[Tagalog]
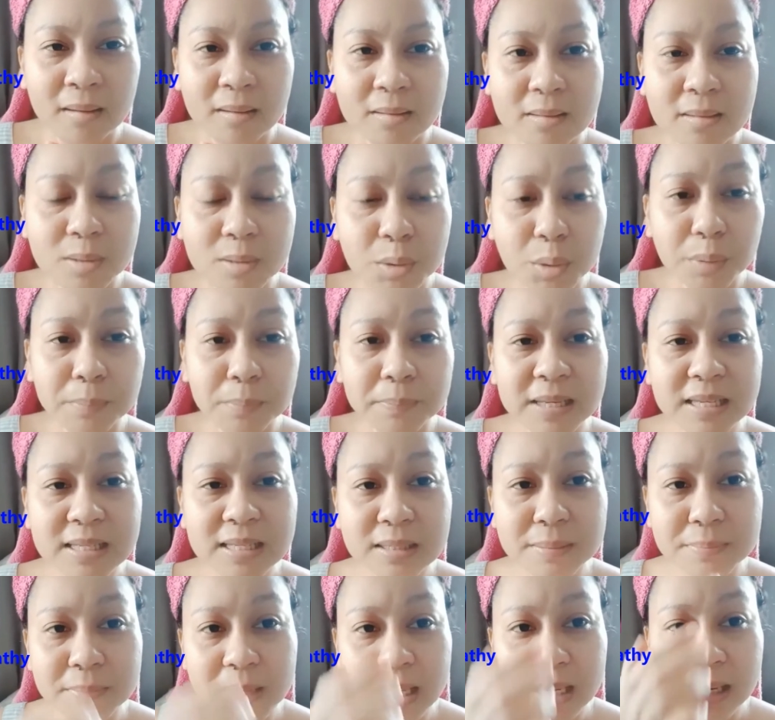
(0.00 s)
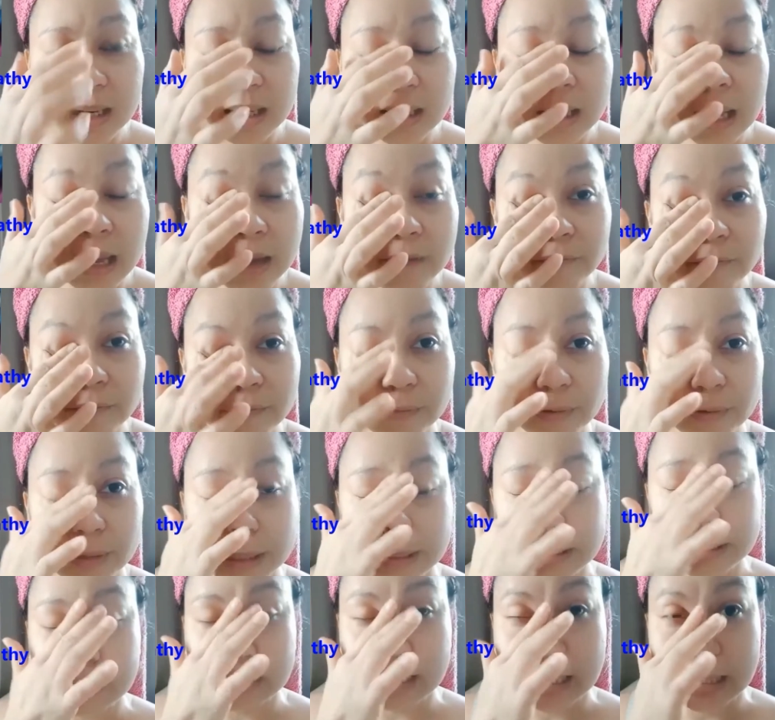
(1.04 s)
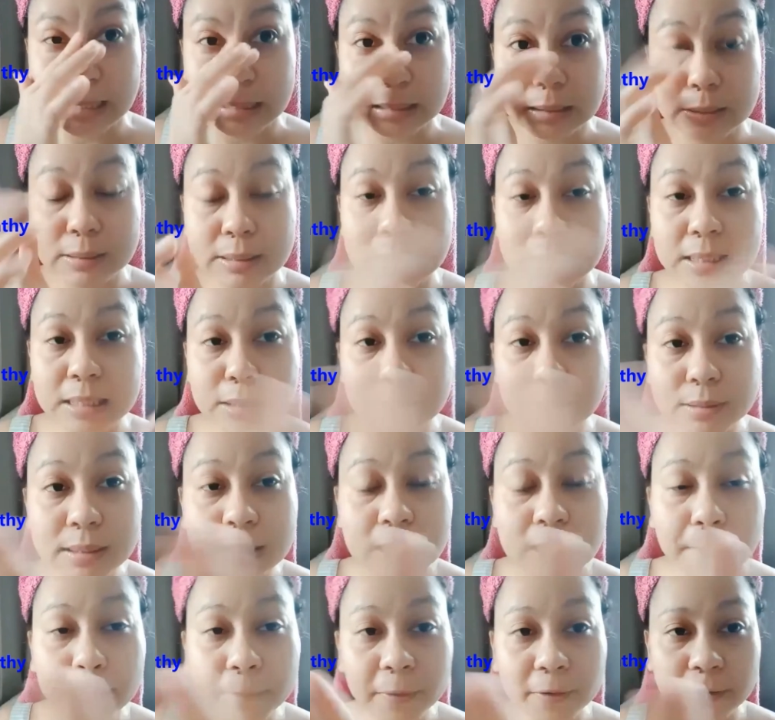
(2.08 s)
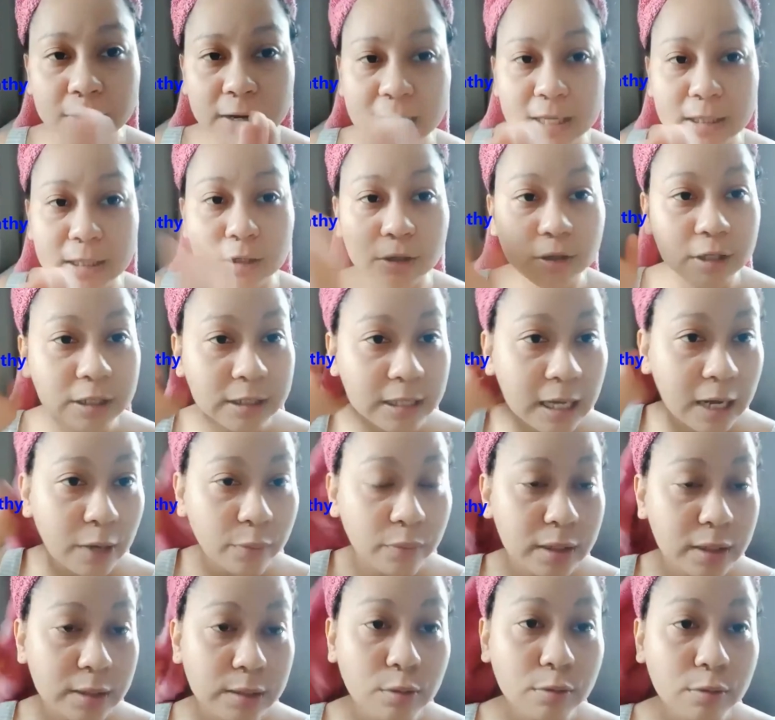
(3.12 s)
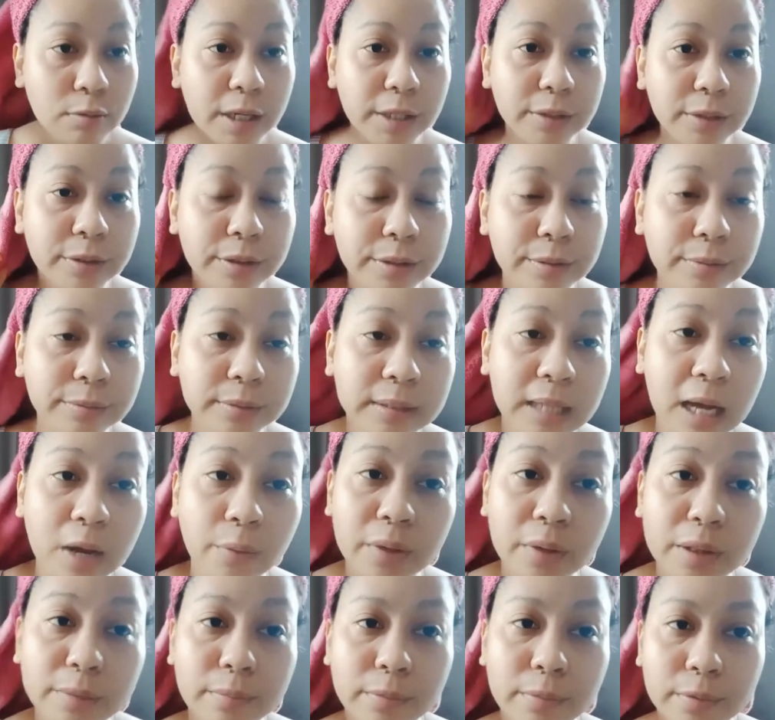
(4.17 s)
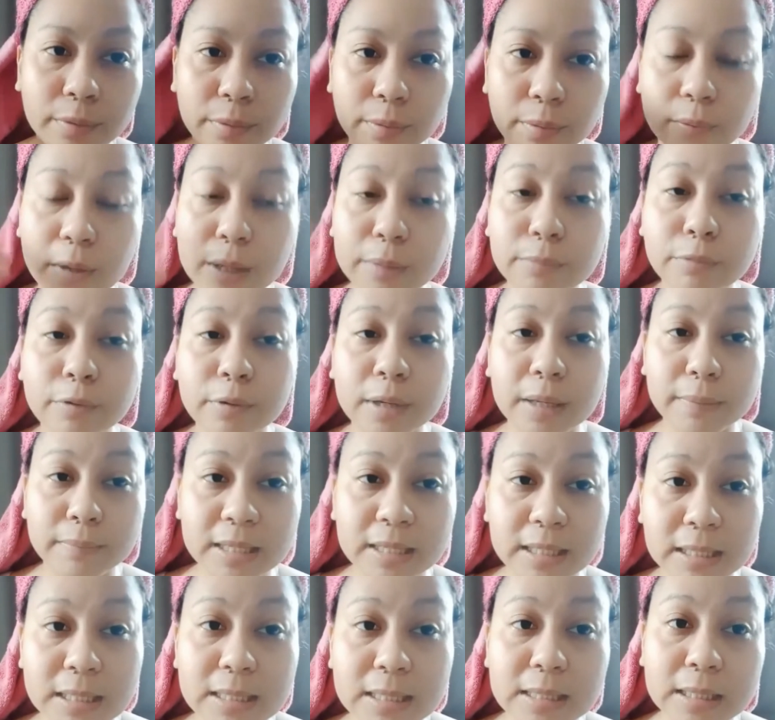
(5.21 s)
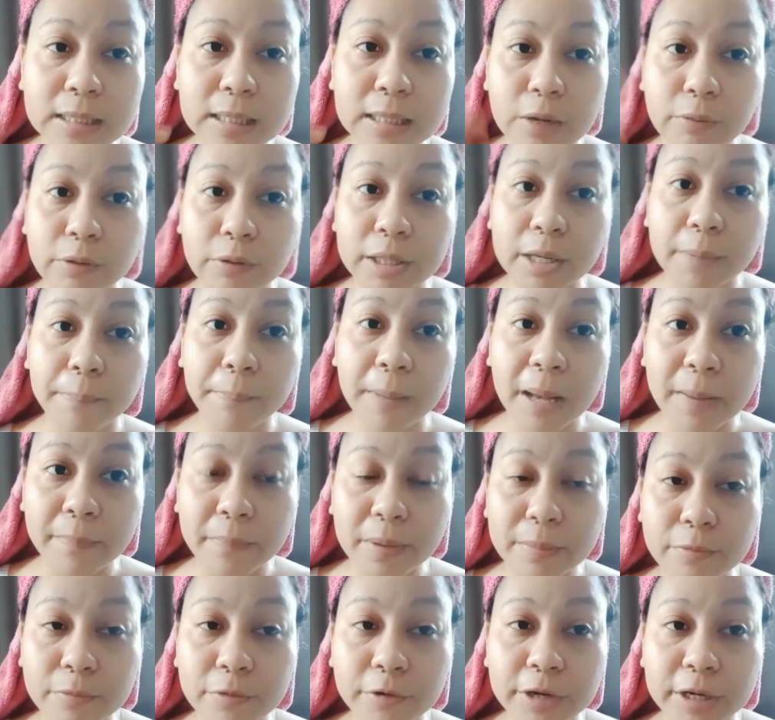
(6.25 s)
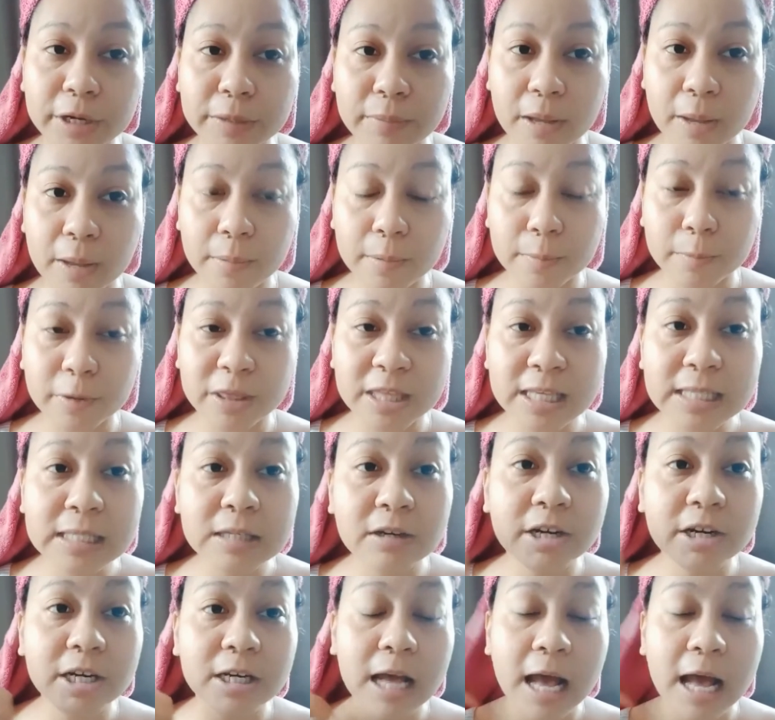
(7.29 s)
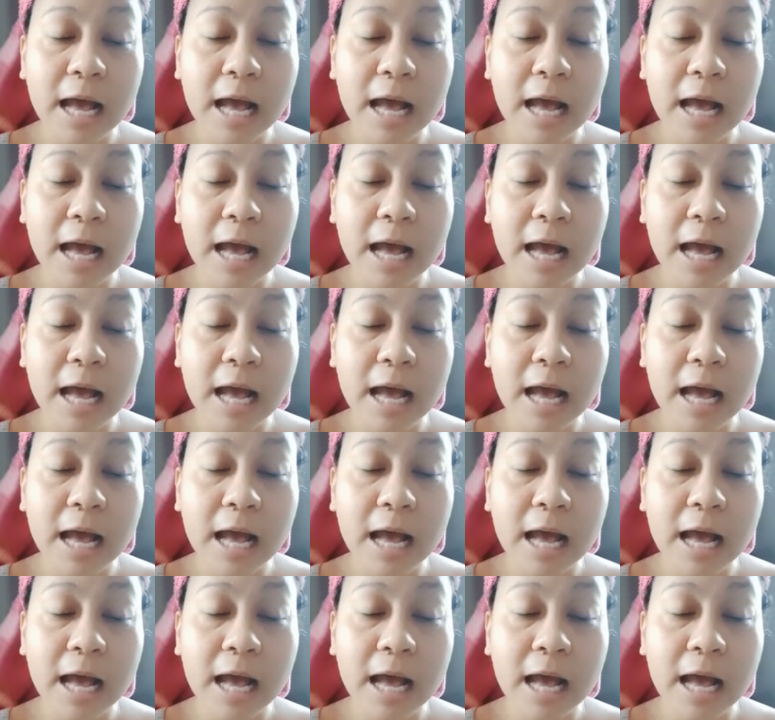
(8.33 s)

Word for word: So, please make an effort na you need to separate your towels. Kung ano yung towel mo, huwag mong gamitin sa towel ng papa mo or ng mama mo. These are